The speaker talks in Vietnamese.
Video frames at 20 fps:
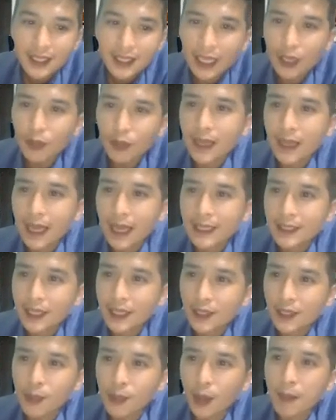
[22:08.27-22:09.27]
thì lúc này anh
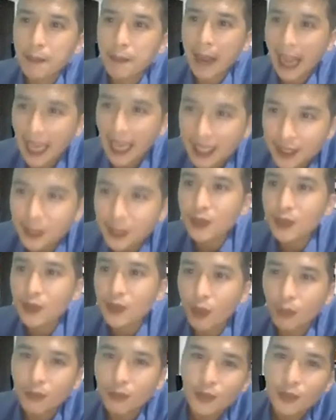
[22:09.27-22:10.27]
chị có một cái mạng lưới tiêu
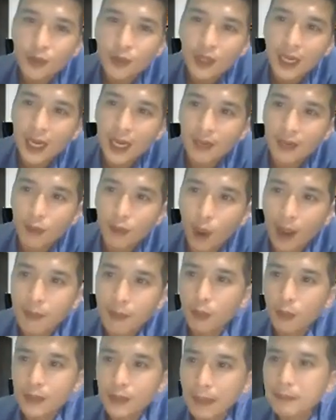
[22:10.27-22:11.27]
dùng à,
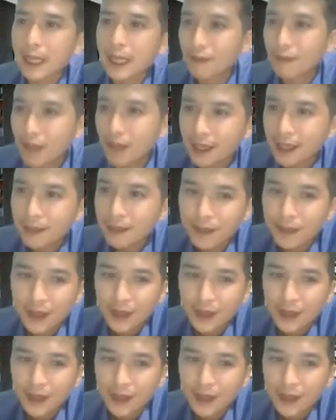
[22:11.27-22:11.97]
khoảng một trăm thành viên.